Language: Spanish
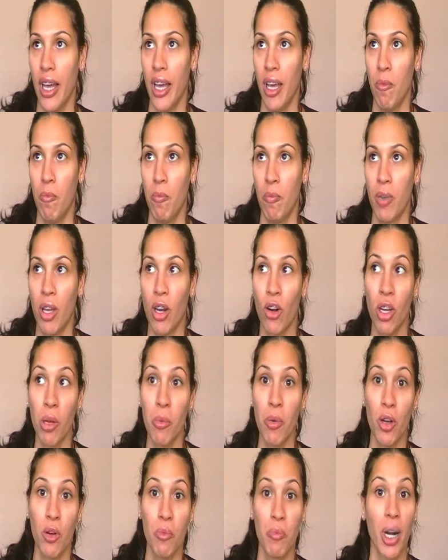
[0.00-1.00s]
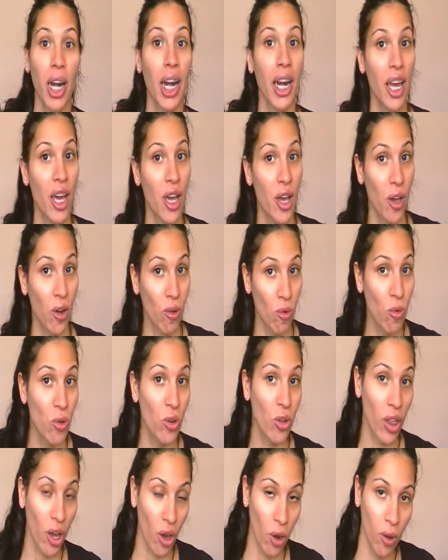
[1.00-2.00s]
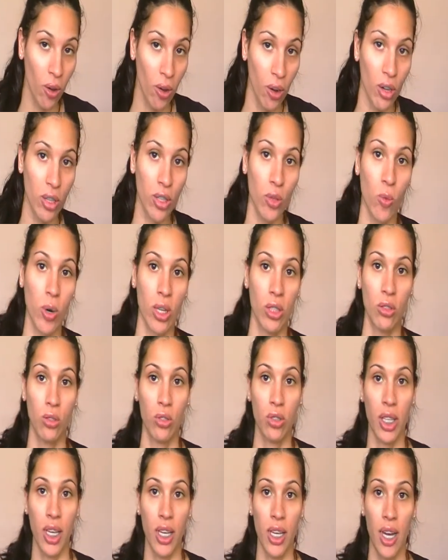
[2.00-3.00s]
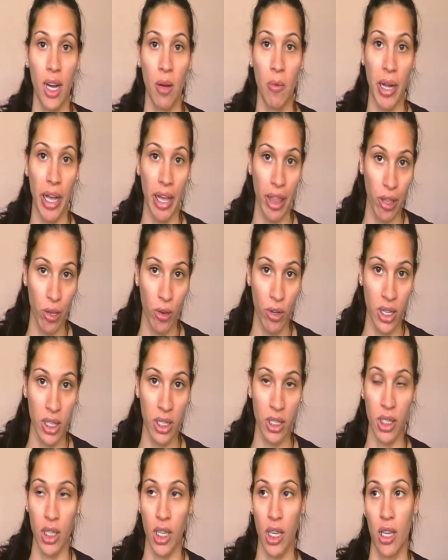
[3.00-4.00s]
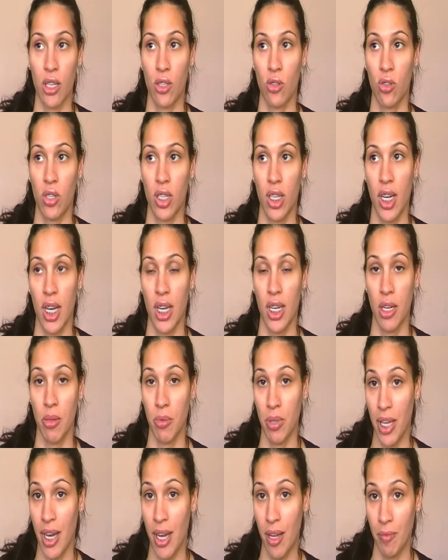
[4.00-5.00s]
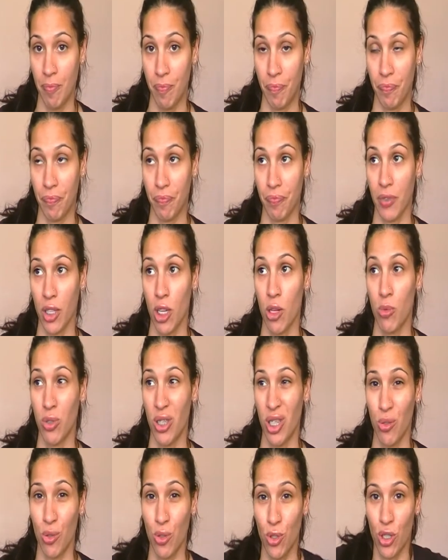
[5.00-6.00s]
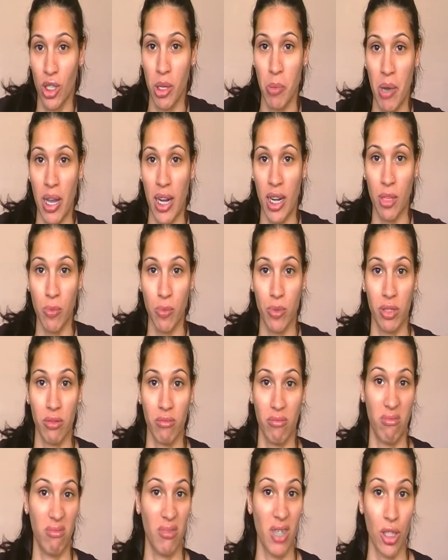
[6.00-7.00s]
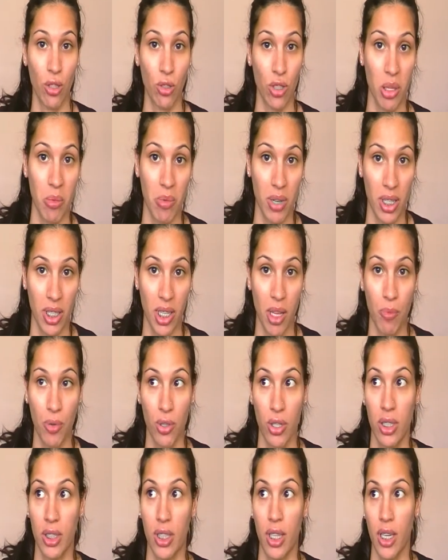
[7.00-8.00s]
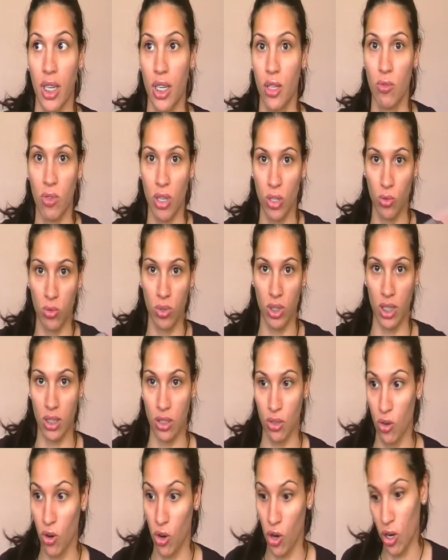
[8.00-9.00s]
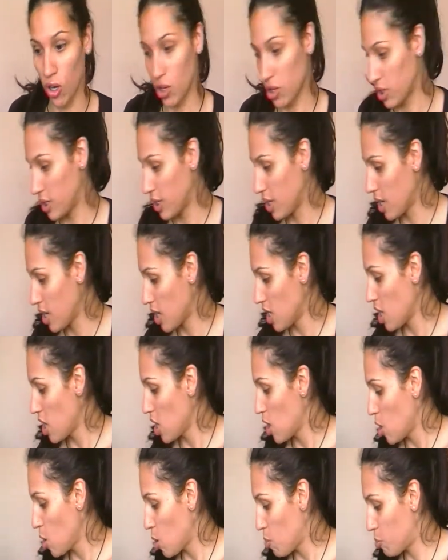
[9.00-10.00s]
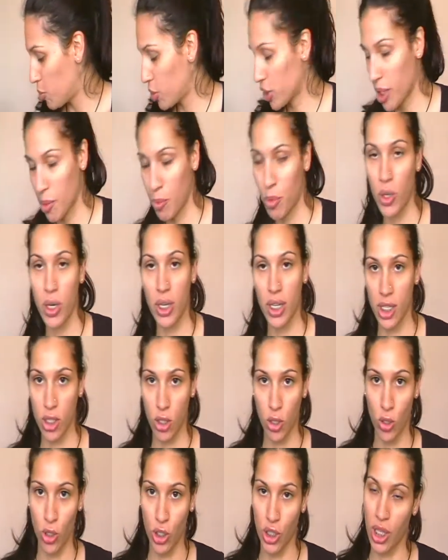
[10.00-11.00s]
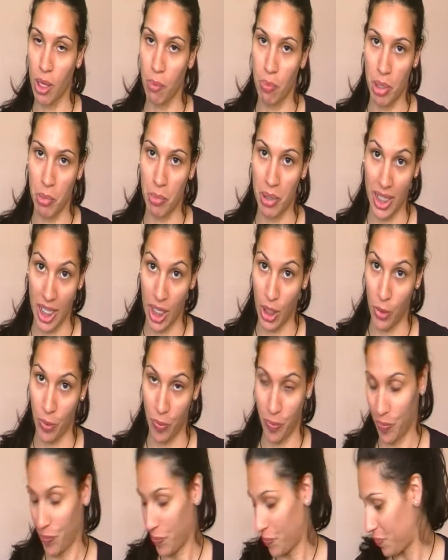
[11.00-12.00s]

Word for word: Eh, creo que me compraré uno de color cuando tenga vacaciones, que eso será en Navidad. Como tenemos dos semanas, pues las dos semanas que podré tener unas uñas con color, porque por el resto no está permitido.